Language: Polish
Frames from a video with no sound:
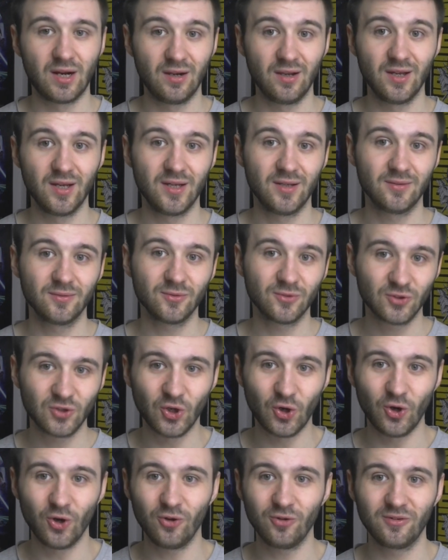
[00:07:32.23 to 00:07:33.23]
Ale
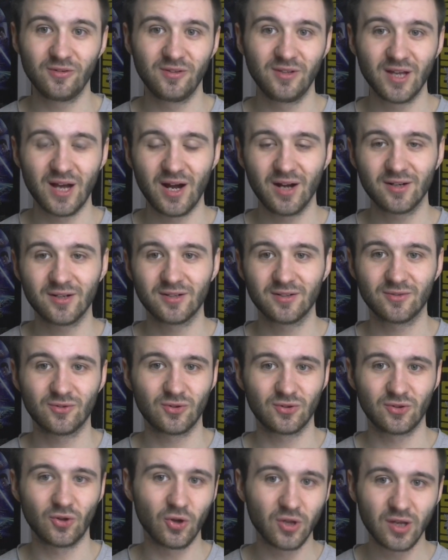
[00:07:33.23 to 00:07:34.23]
to, jak
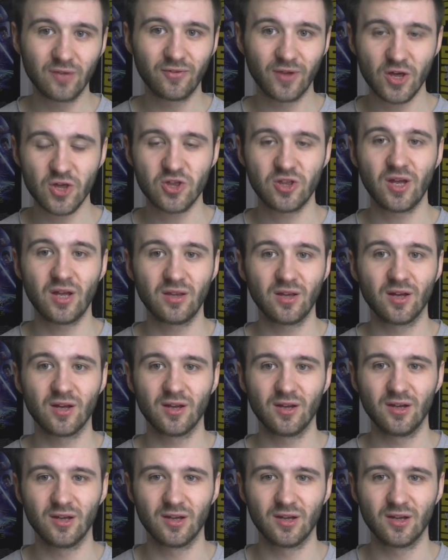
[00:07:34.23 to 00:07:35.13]
to ich wyjaśnienie,